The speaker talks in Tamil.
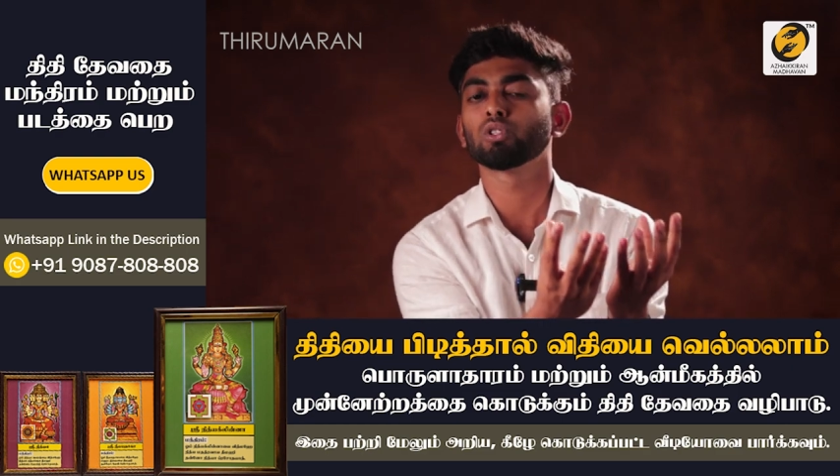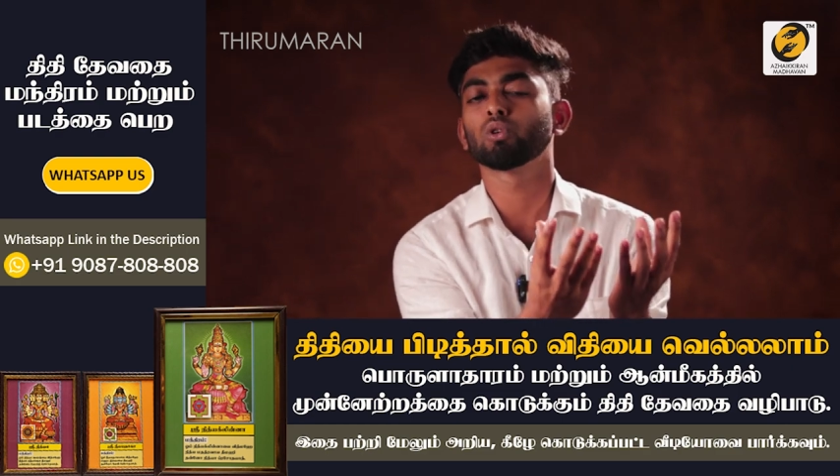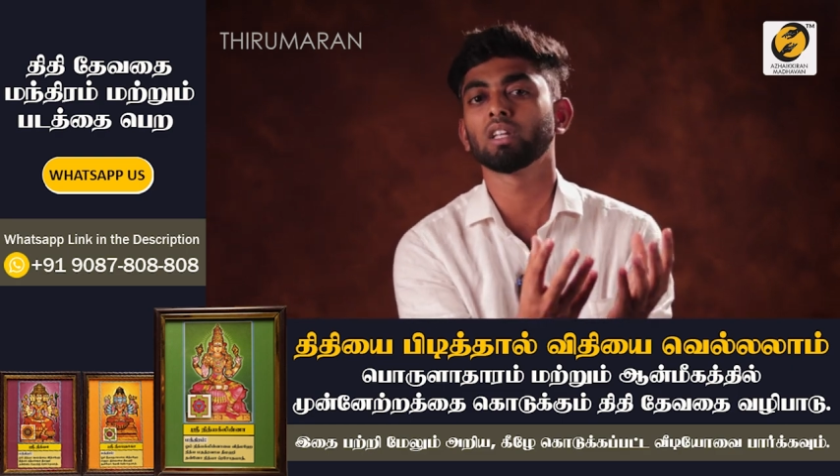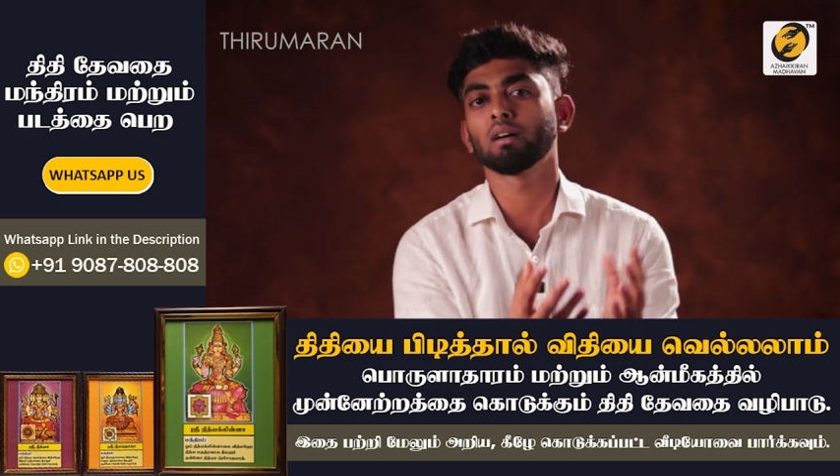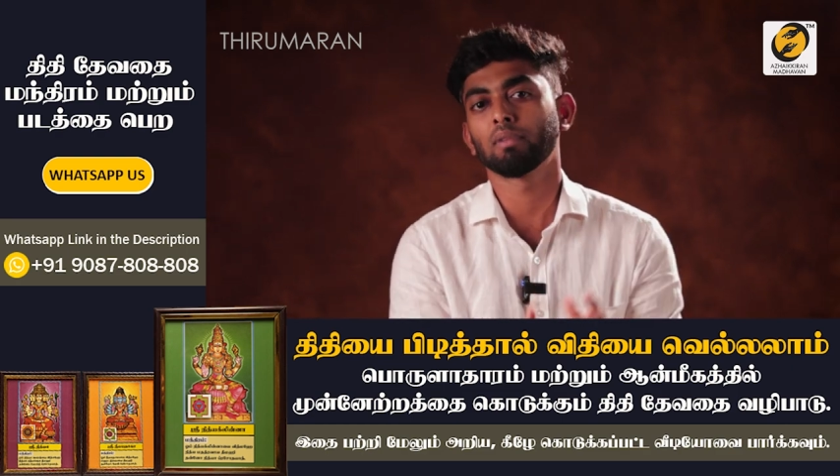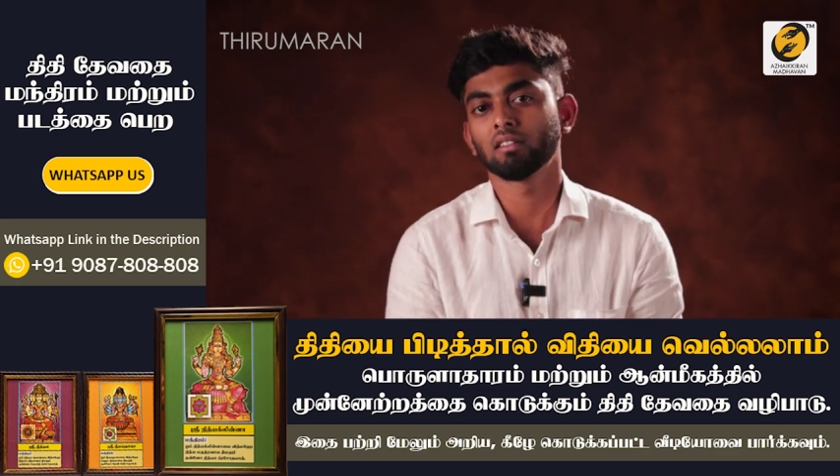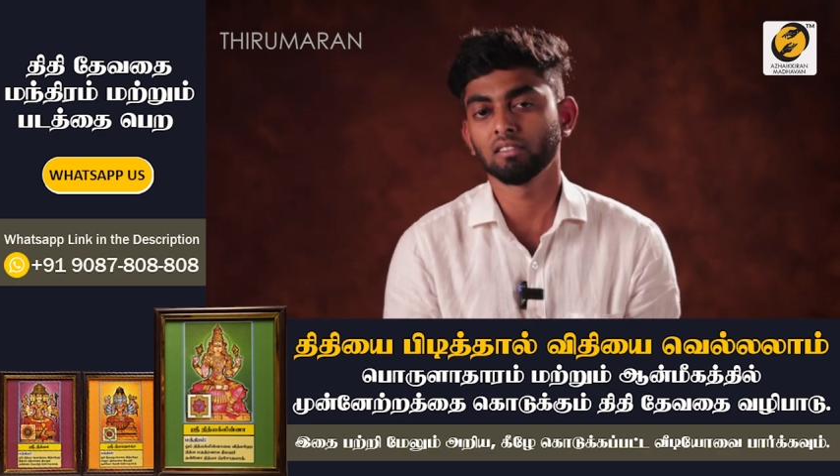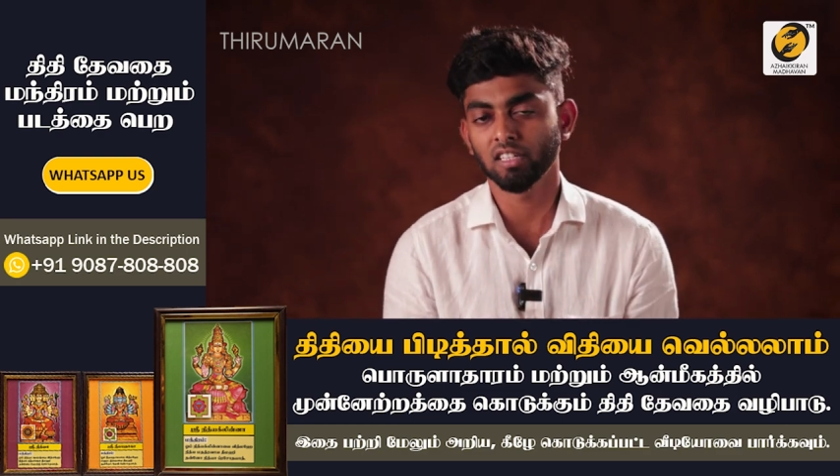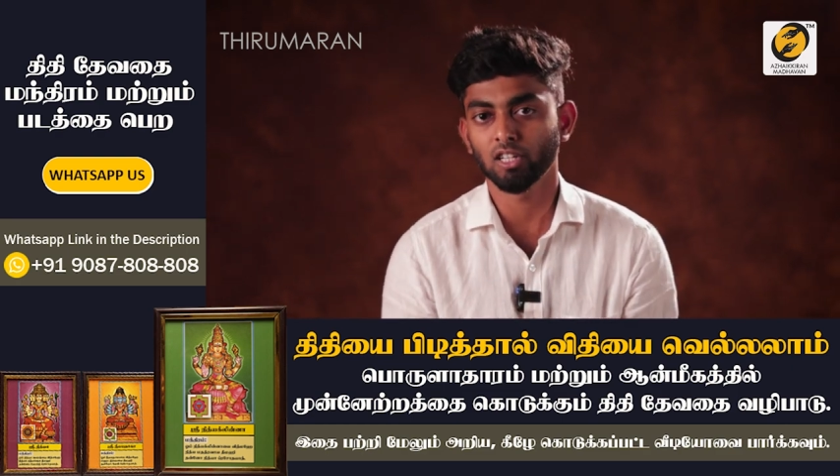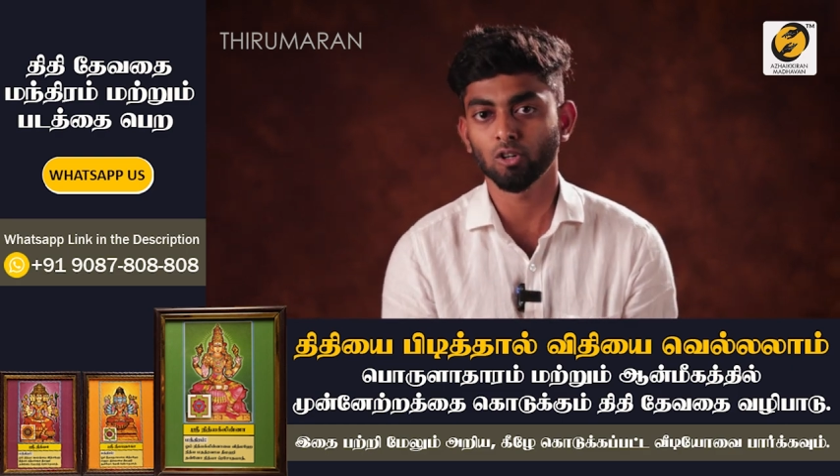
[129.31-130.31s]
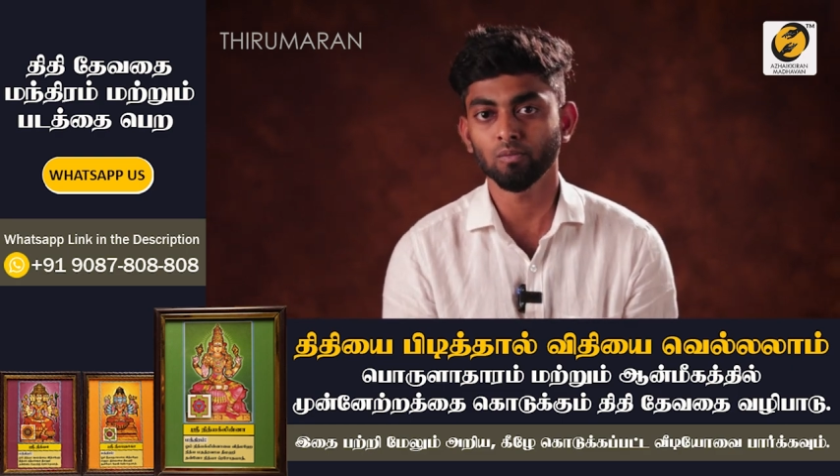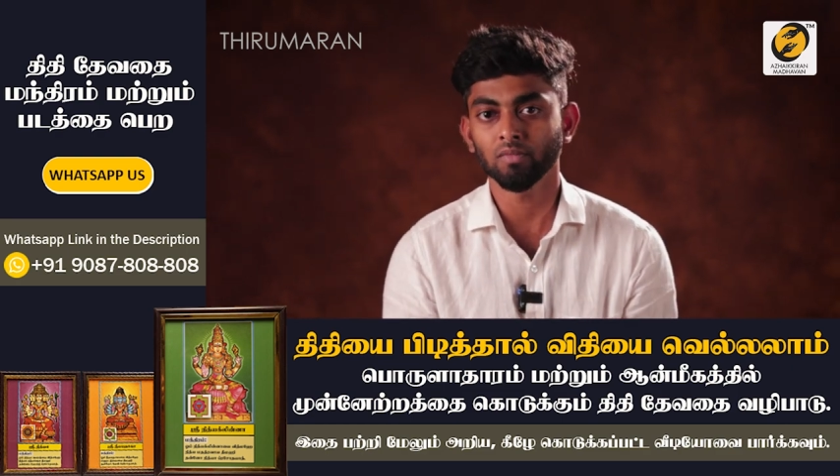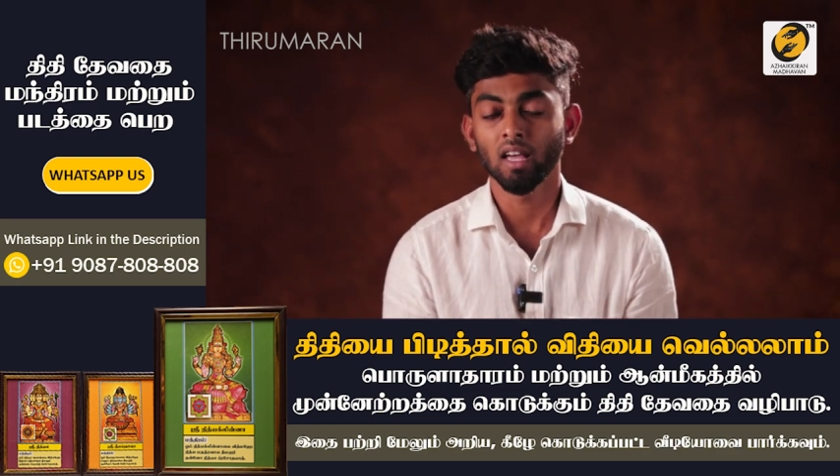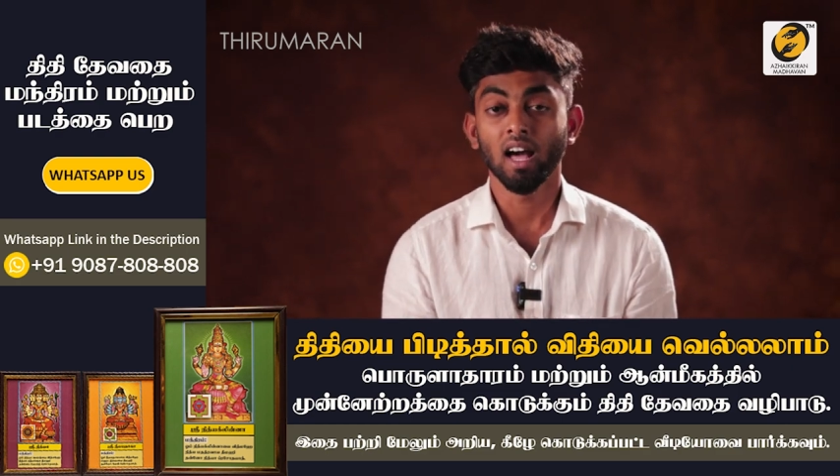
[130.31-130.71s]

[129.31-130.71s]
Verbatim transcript: ஒரு ஜோடியாக பார்த்து சேர்க்கணும்